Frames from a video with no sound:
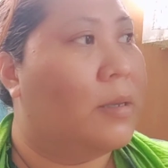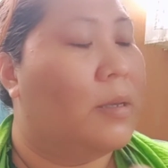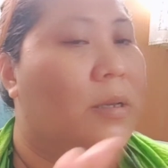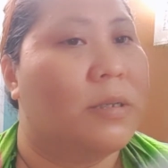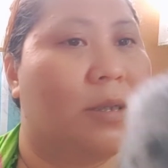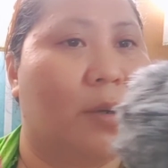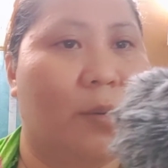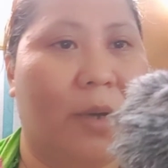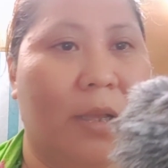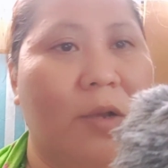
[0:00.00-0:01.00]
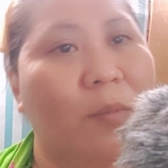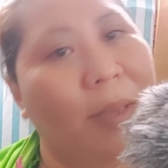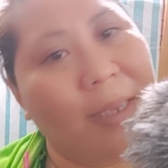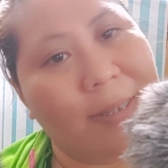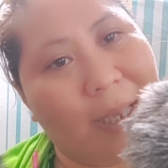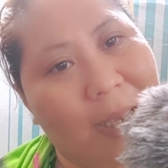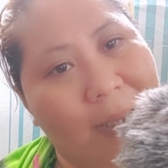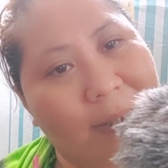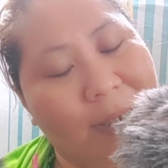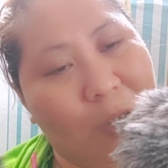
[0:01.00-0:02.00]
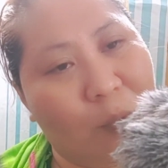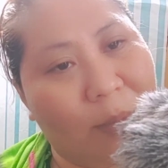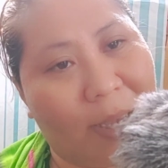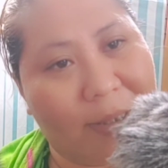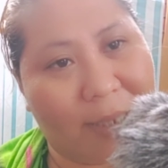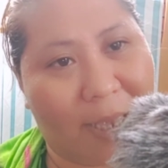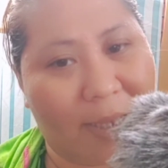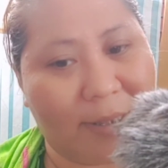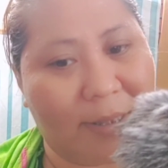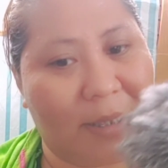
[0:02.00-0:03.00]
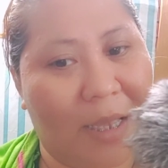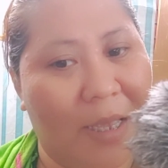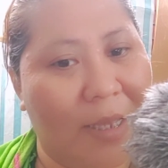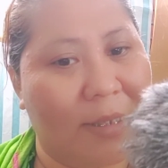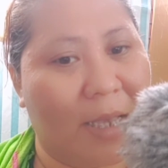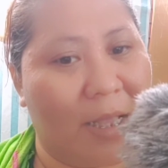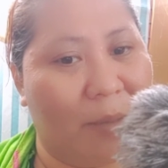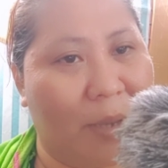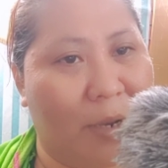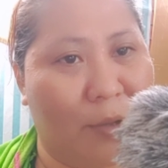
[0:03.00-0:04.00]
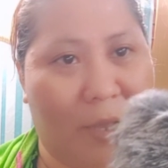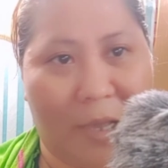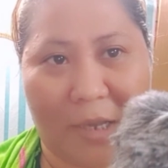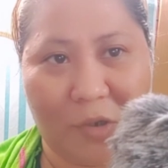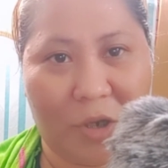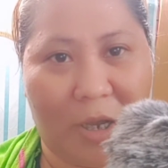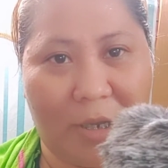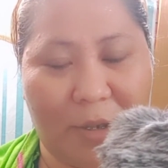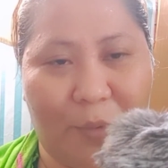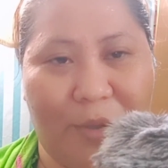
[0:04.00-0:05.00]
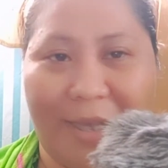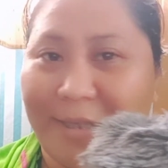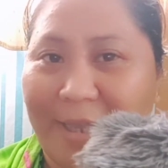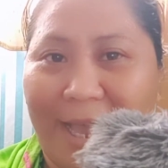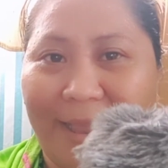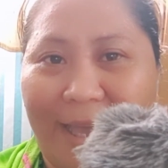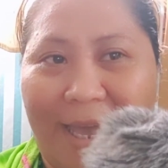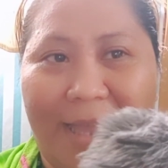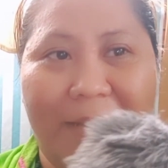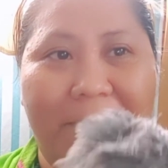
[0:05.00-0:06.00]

So, hello, mic test. Hello, mic test. Sana mayroon na nga siya. So, testing natin.